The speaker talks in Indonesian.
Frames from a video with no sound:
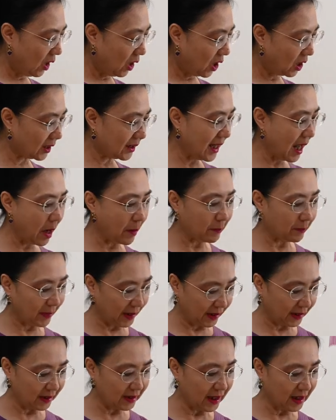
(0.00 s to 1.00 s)

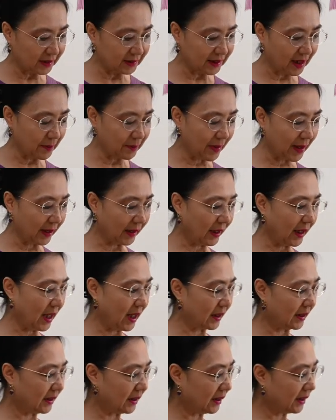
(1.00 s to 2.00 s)
Ornamen yang saya pakai
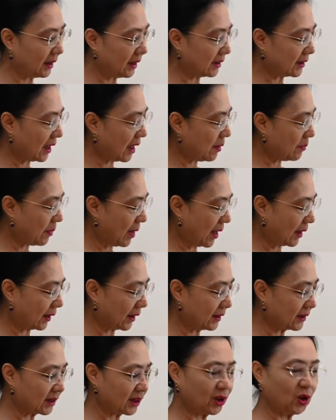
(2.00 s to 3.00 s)
hari ini, saya
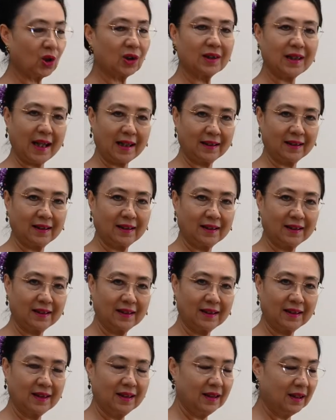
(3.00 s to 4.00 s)
pakai sedotan.
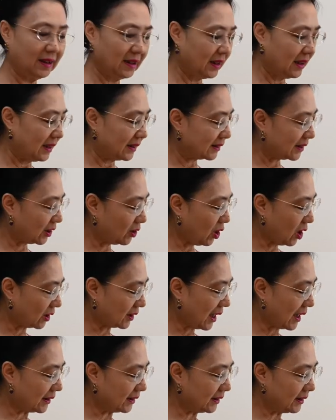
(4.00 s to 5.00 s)

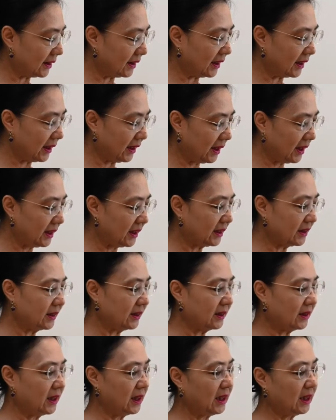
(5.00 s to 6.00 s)
Sedotan
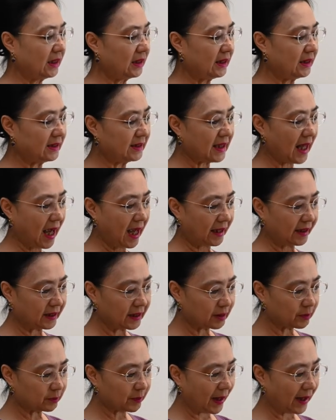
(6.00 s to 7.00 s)
ini
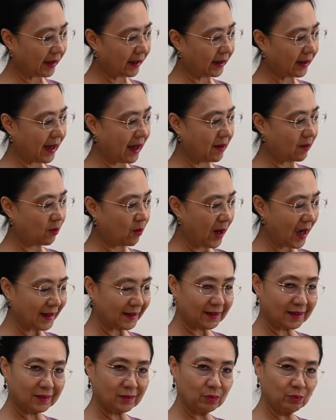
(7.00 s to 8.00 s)
dijahit pakai
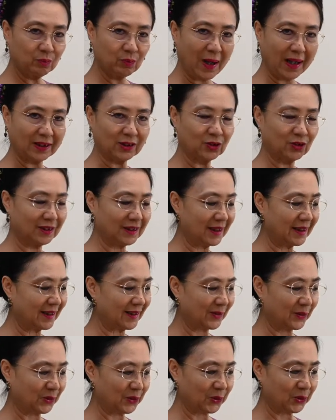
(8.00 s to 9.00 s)
kawat maksudnya
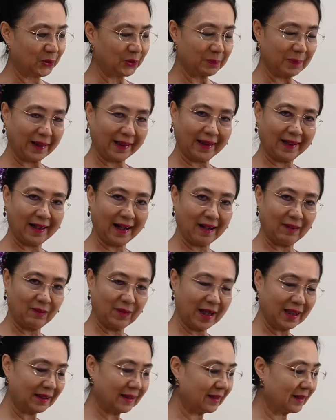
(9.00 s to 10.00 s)
ditusuk pakai
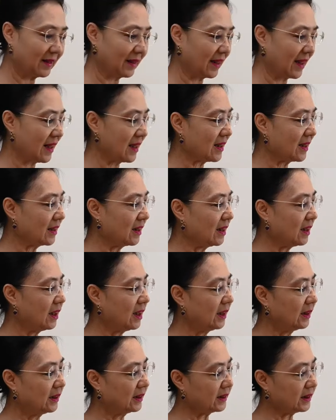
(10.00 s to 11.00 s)
kawat ya.
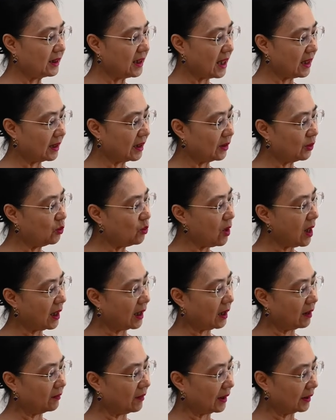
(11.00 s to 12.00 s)
Di sini ada
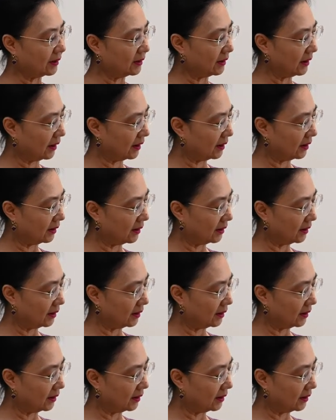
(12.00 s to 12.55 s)
dua kawatnya.